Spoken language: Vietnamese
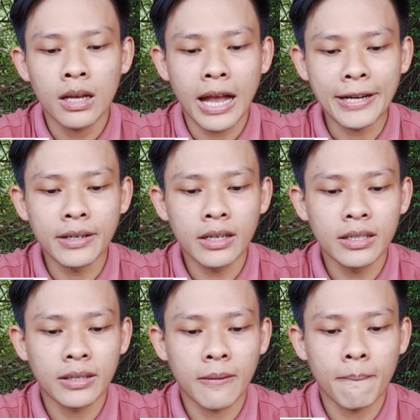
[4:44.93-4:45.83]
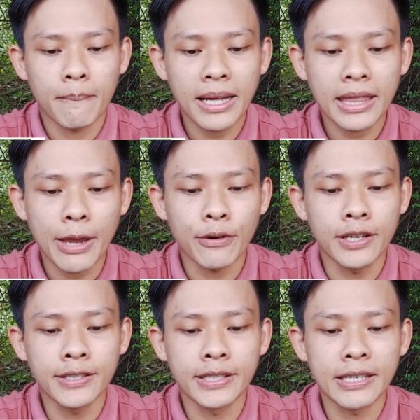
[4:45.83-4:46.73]
Anh ơi, Mattel
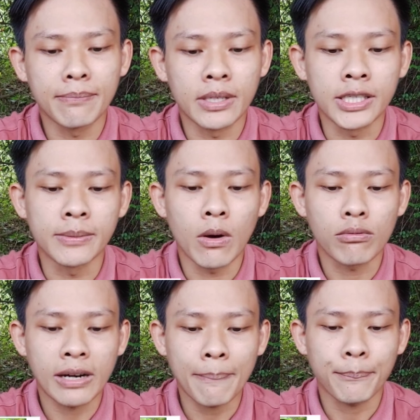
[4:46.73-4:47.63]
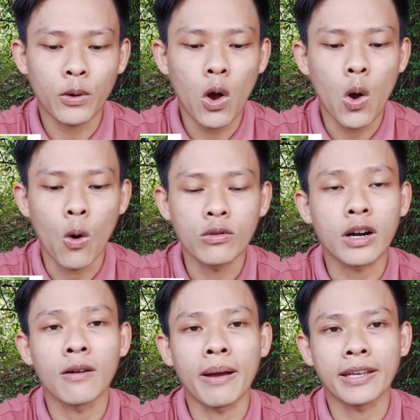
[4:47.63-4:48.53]
Easy 10 100 có hỗ
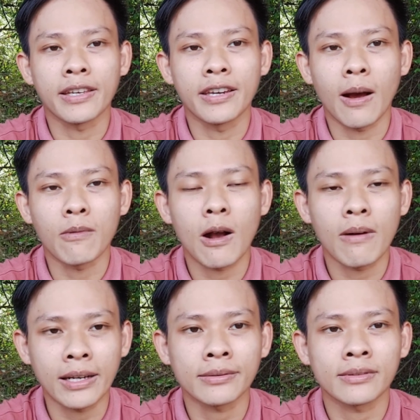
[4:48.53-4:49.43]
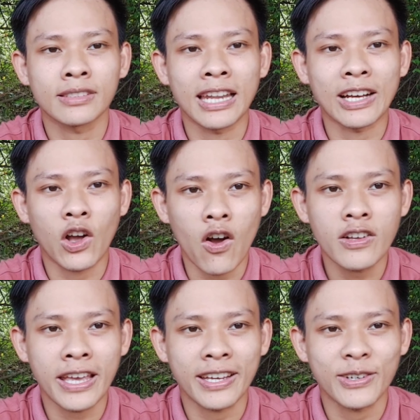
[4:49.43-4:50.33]
trợ mạng di động không anh? Là có
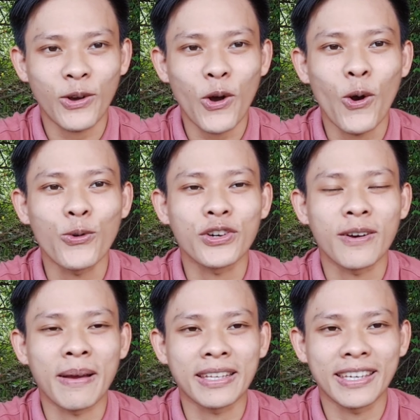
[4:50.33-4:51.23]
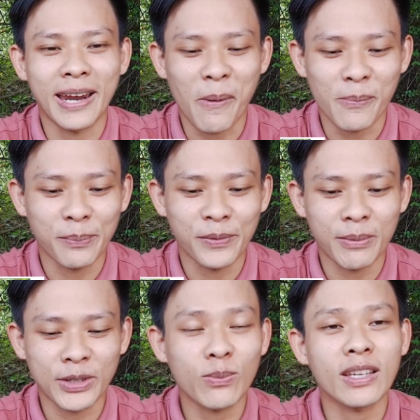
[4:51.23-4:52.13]
nha, có hỗ trợ mạng di động Nhưng
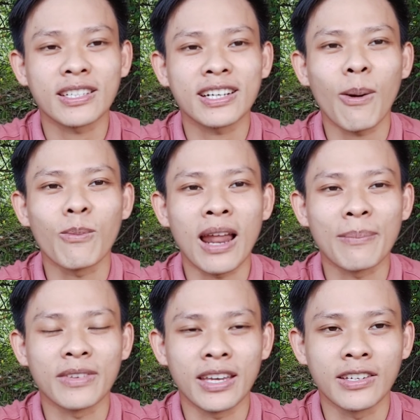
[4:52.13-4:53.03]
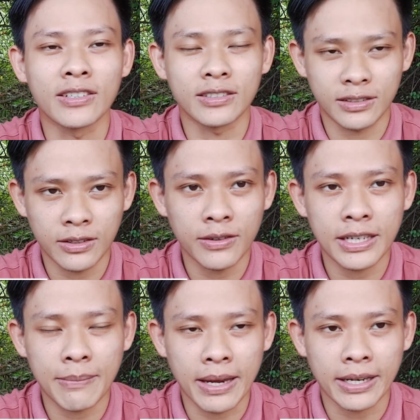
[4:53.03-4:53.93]
mà chúng ta sẽ không làm gì được đối với
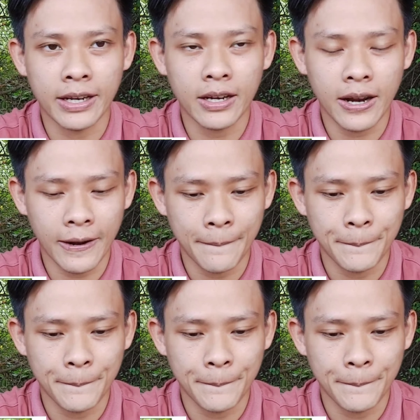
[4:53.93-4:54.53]
cái mạng này hết ha